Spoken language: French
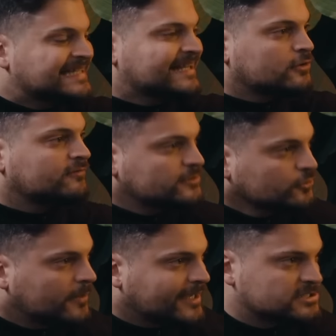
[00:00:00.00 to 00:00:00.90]

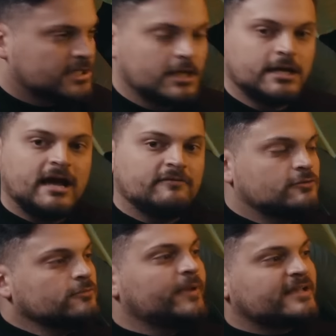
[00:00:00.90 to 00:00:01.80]
82 mhm. matchs
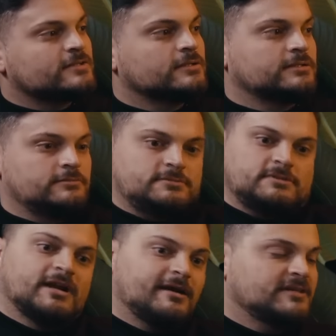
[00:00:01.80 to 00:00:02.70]
avec une personne
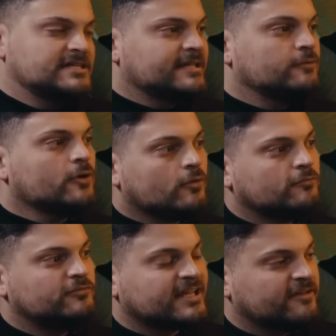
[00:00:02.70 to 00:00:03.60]
voilà, avec qui tu as eu un
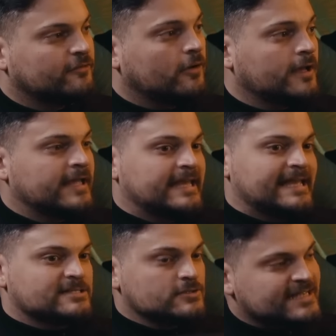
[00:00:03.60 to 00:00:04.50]
conflit très fort.
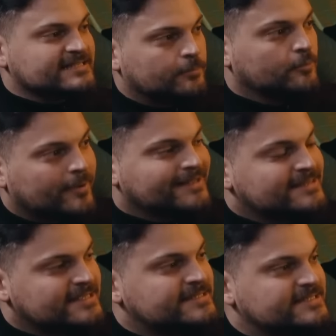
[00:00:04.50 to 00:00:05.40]
Est-ce que ça, ça peut pas être
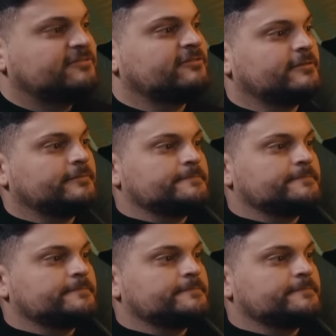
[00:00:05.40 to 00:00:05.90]
décisif